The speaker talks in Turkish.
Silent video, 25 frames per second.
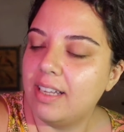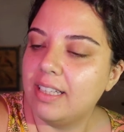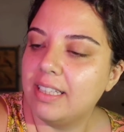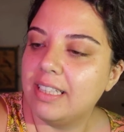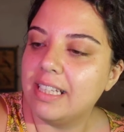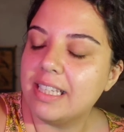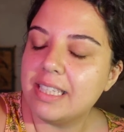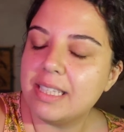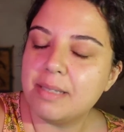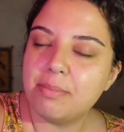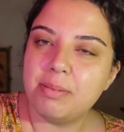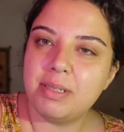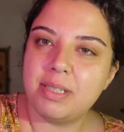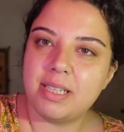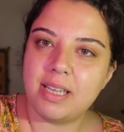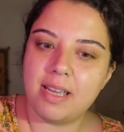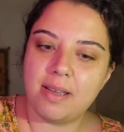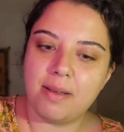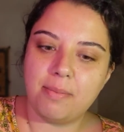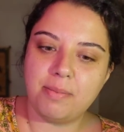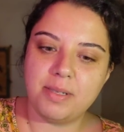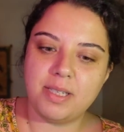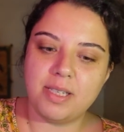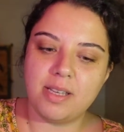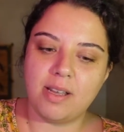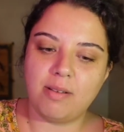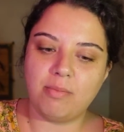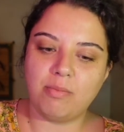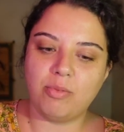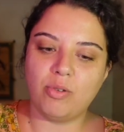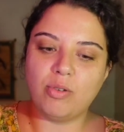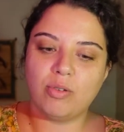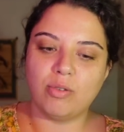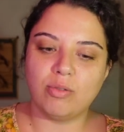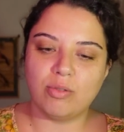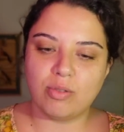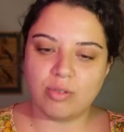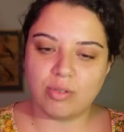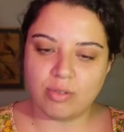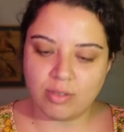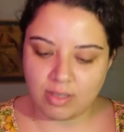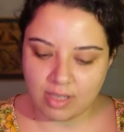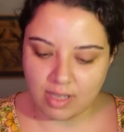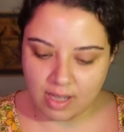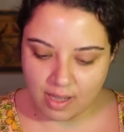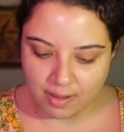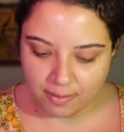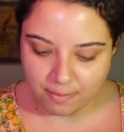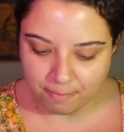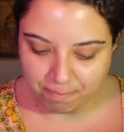Nasıl bir şey yapacağım
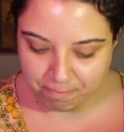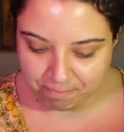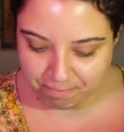konusunda